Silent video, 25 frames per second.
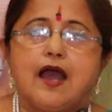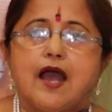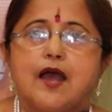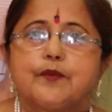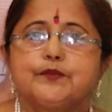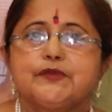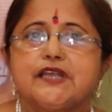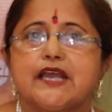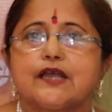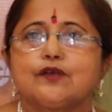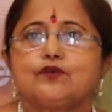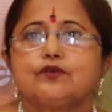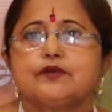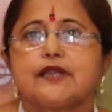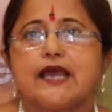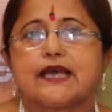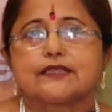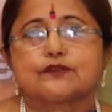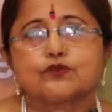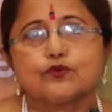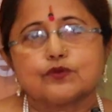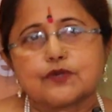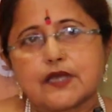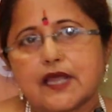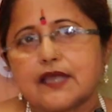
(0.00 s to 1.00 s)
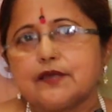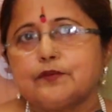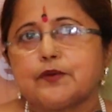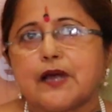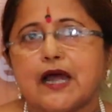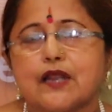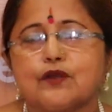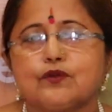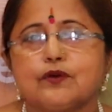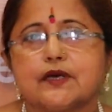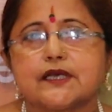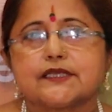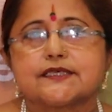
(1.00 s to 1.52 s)
আমি এখন এতটাই
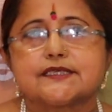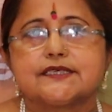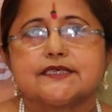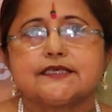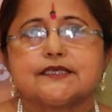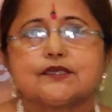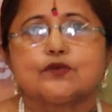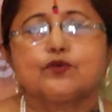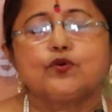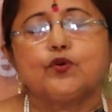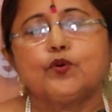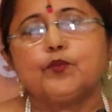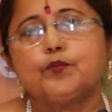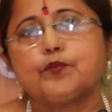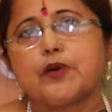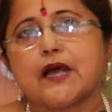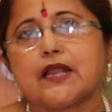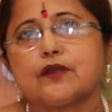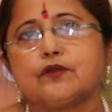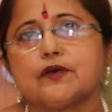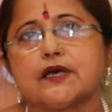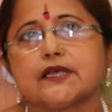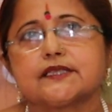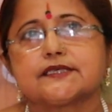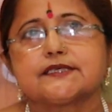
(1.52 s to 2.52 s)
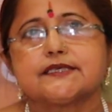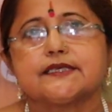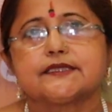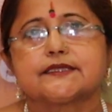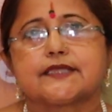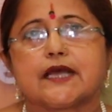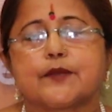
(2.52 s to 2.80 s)
ভালো আছি খুব ভালো আছি